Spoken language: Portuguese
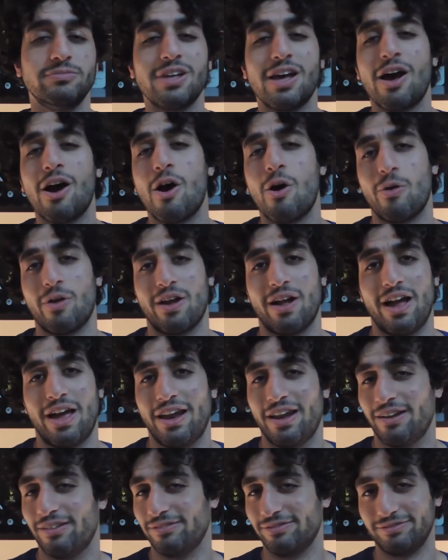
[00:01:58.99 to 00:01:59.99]
Não,
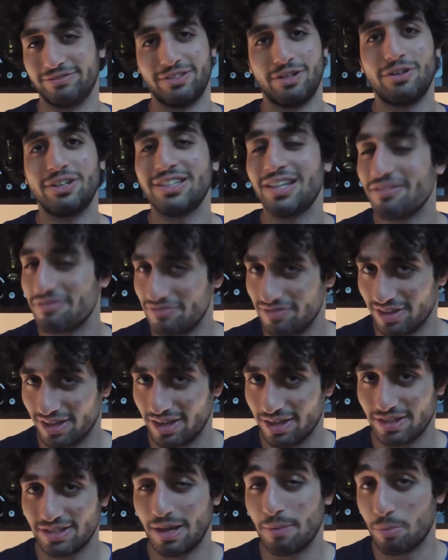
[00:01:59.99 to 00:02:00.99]
cara, não dá a
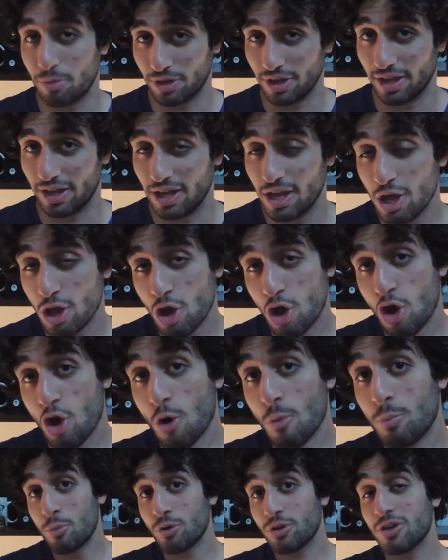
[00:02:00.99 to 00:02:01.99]
ver. Sabe por quê?
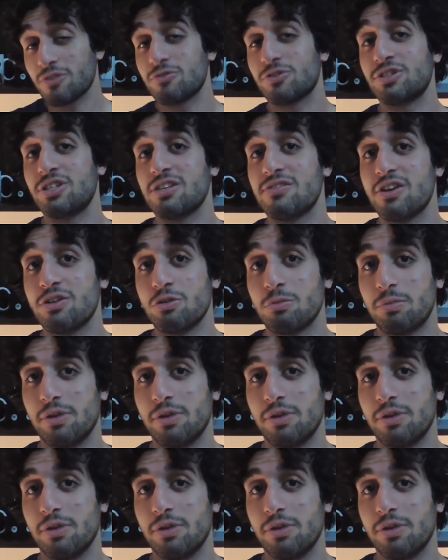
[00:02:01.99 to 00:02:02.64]
Porque você vai